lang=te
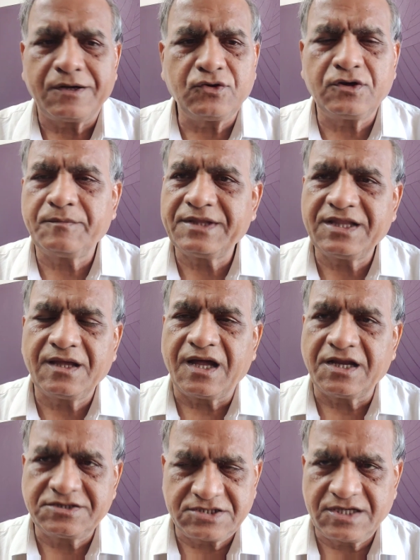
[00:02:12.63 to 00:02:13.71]
పనుల మీద
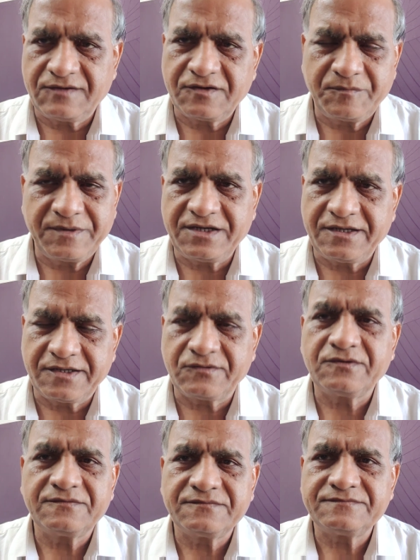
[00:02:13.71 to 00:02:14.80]
ఆంక్షలు ఎవరు పెట్టారు